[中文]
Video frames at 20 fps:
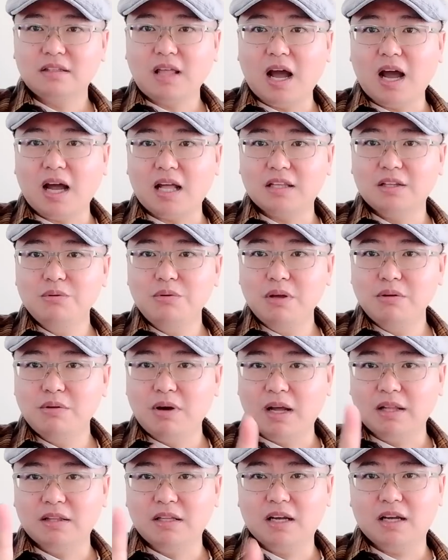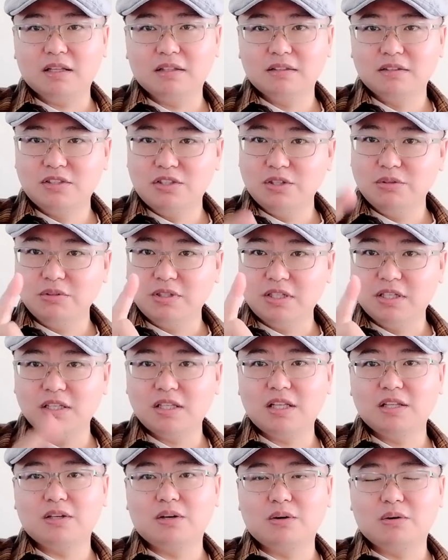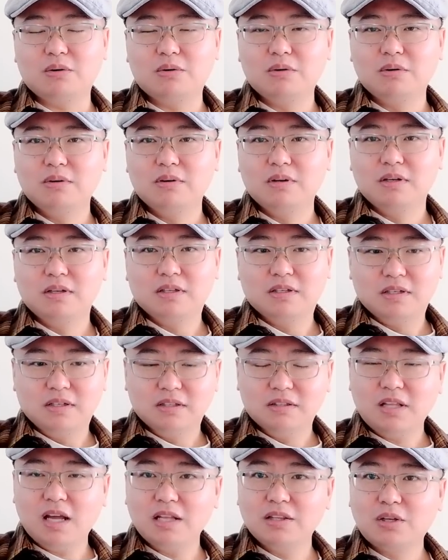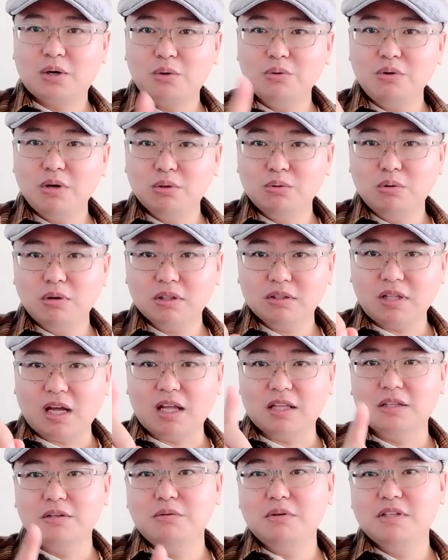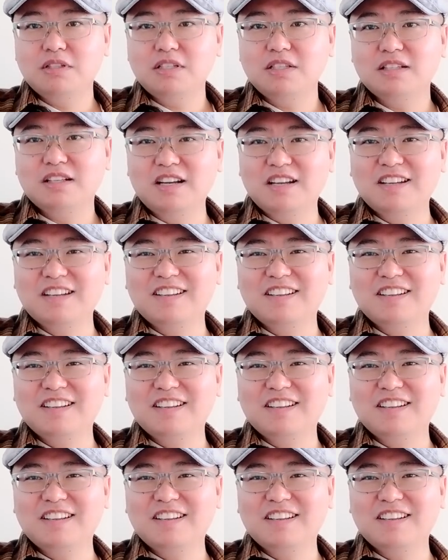打的越远的只有一个弹头，弹头越多打的越近，